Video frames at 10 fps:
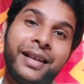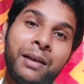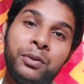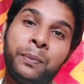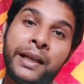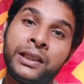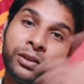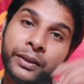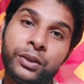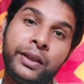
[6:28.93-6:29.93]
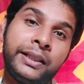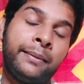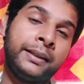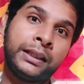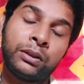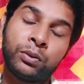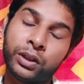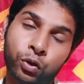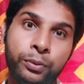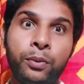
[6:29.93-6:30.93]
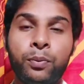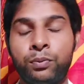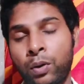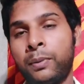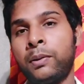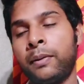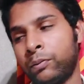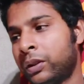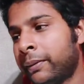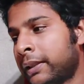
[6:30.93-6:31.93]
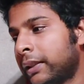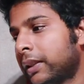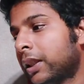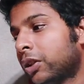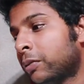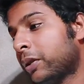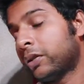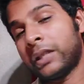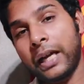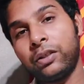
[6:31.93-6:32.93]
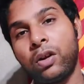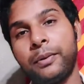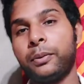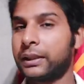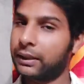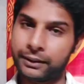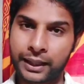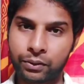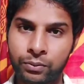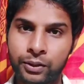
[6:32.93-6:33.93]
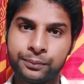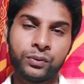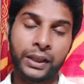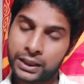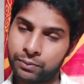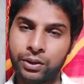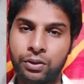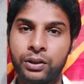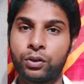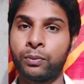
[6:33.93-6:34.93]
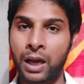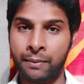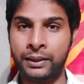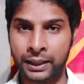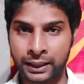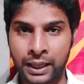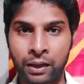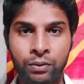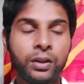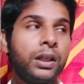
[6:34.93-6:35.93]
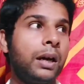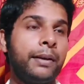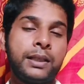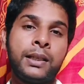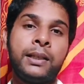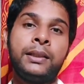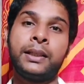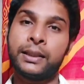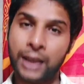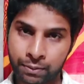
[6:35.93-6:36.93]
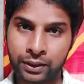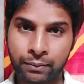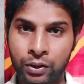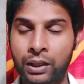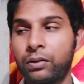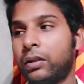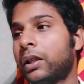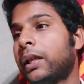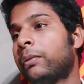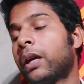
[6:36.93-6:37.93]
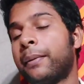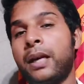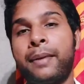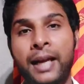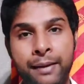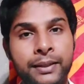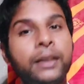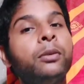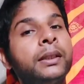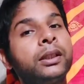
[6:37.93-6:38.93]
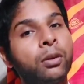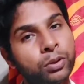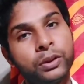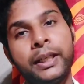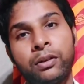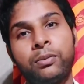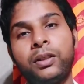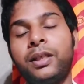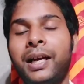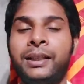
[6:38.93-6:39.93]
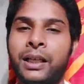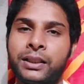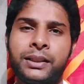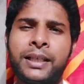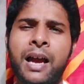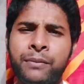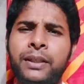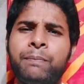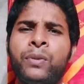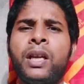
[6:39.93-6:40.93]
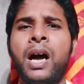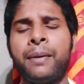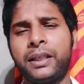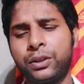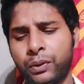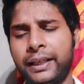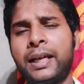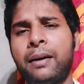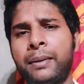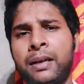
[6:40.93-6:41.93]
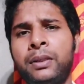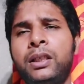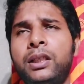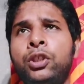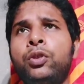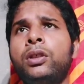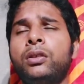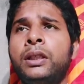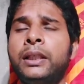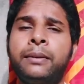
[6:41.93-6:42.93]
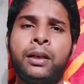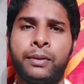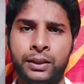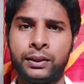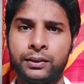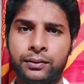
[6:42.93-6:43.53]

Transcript: আমি তো বাইশ কিলোমিটার দূরে আছি আমার যাতায়াত করতে খুবই প্রবলেম হবে বুঝতে পারছি তবুও যা কিছু হবে তোমার সাথে আমি শেয়ার করবো নেক্সট ভিডিওগুলোতে তোমরা আমার চ্যানেলে থাকো আমার চ্যানেলটিকে সাবস্ক্রাইব করে রাখো এবং আমি আমার লাইফস্টাইল তোমার সাথে অবশ্যই শেয়ার করবো আর তার সাথে সাথে আমি আমার কিছু লেখা মানে আমি কিছু কিছু লিখতে ভালোবাসি